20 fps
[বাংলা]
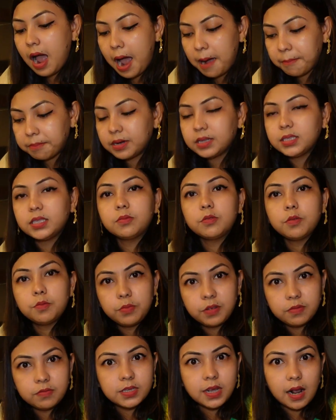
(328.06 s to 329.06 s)
আমরা যেমন
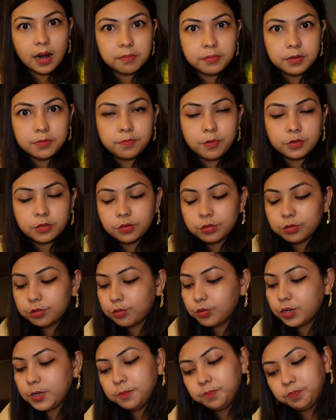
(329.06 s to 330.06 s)
বিফ ঝাল বিফ পছন্দ
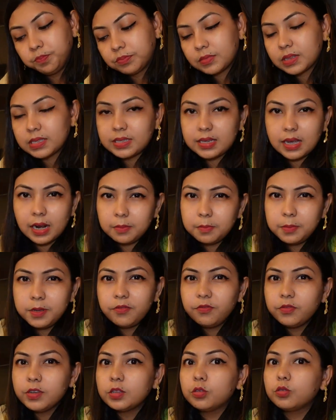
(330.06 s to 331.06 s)
করি ঝাল
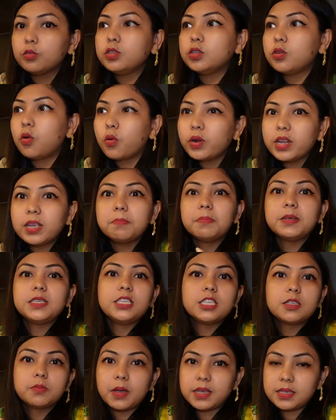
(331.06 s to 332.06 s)
বিফ কিন্তু অনেক
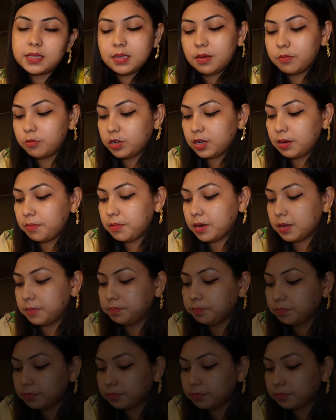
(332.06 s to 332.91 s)
বেশি স্পাইসি এমন টাইপ না